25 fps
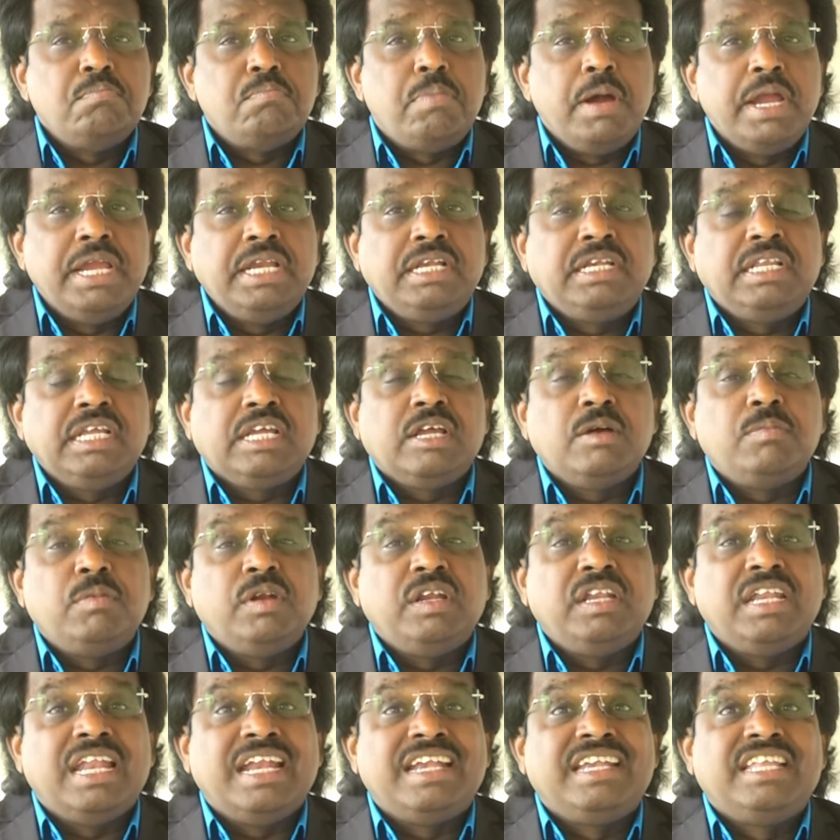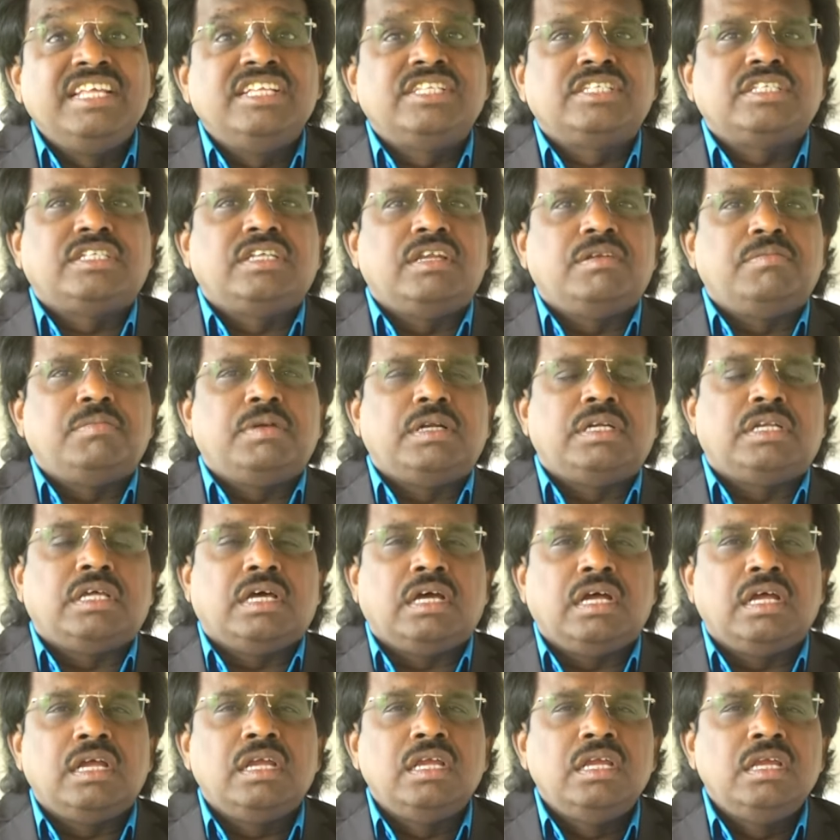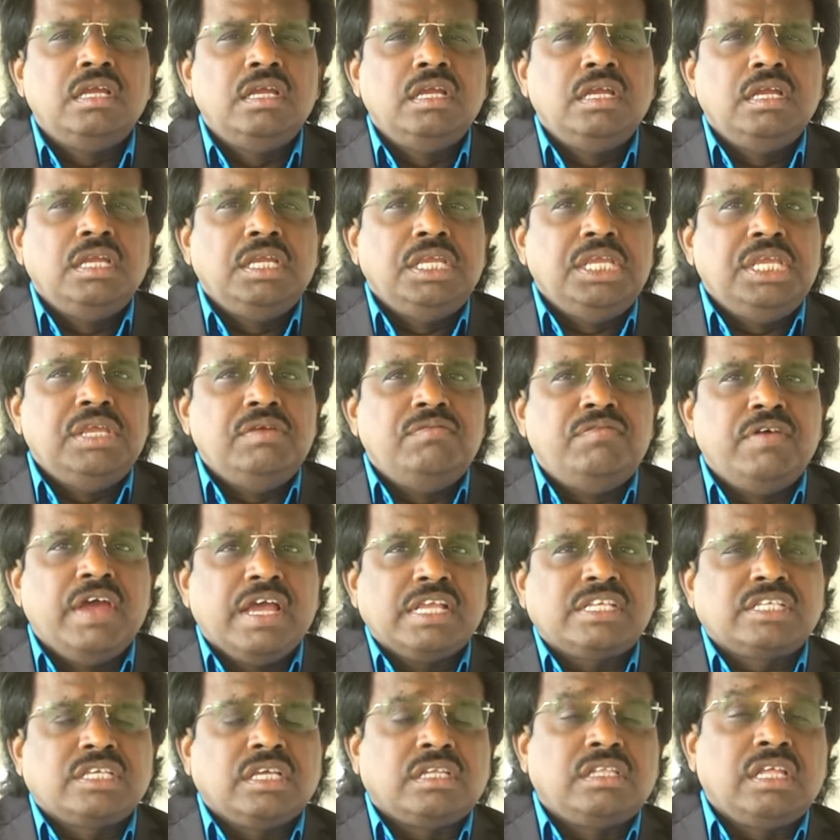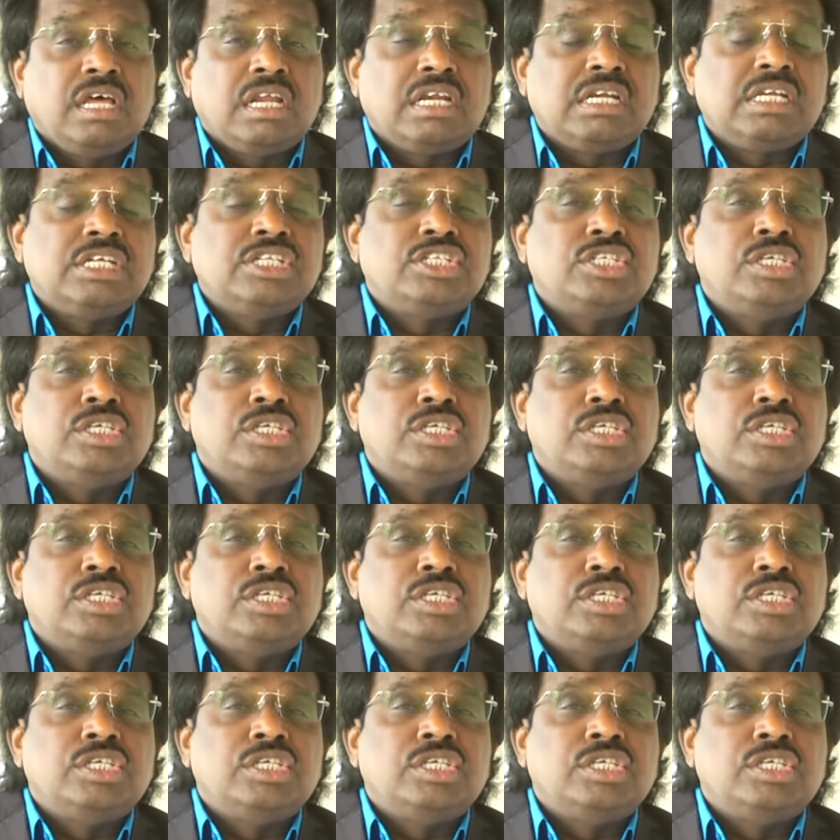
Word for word: బయటికి మనం నటించటం అనమాట ఈ వేషధారణ